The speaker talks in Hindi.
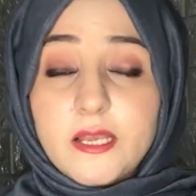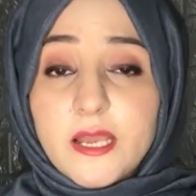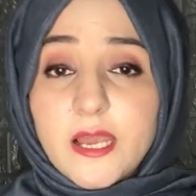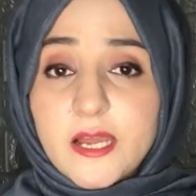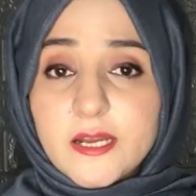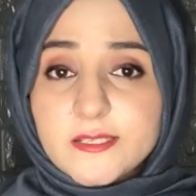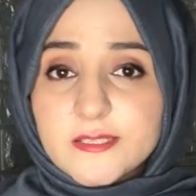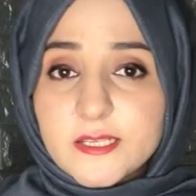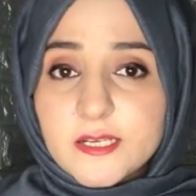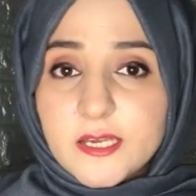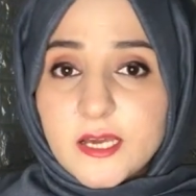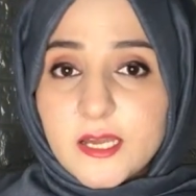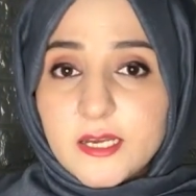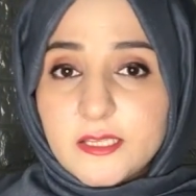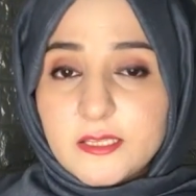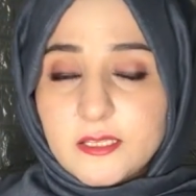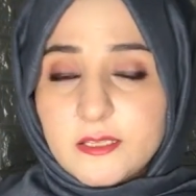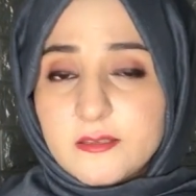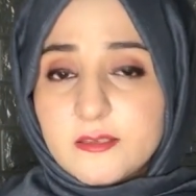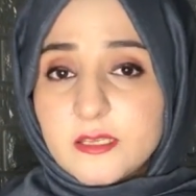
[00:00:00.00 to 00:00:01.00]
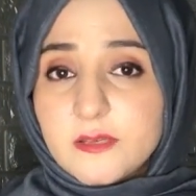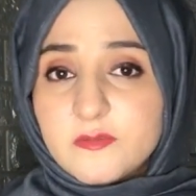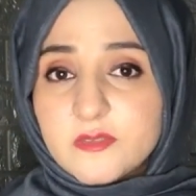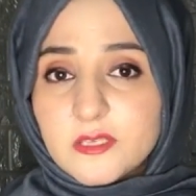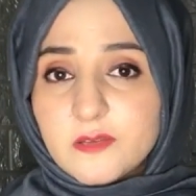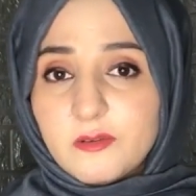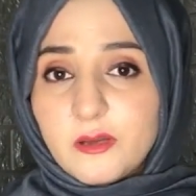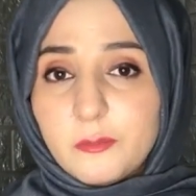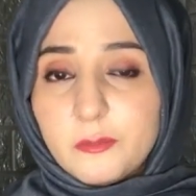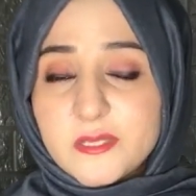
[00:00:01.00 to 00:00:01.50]
गैर सरकारी तंजीम
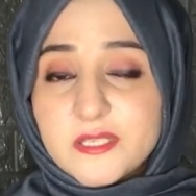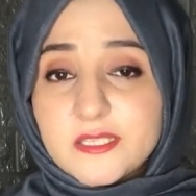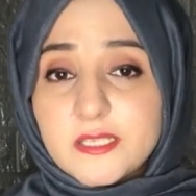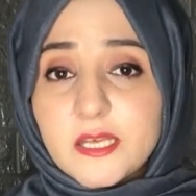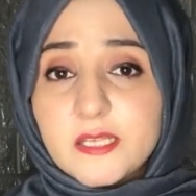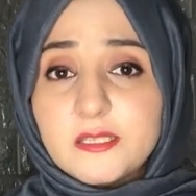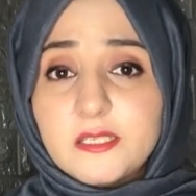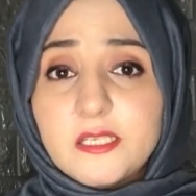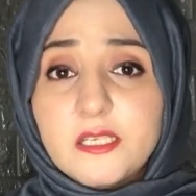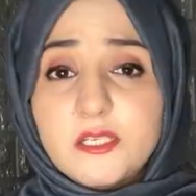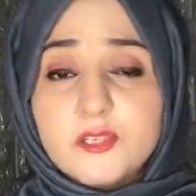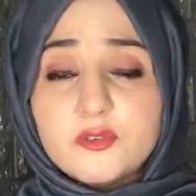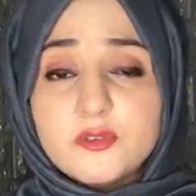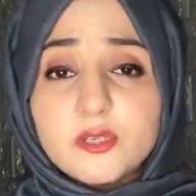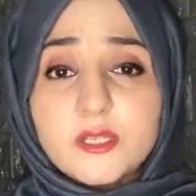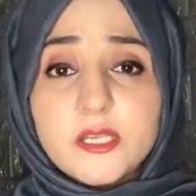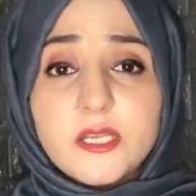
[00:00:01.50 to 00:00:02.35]
से वाबस्ता थी जो कि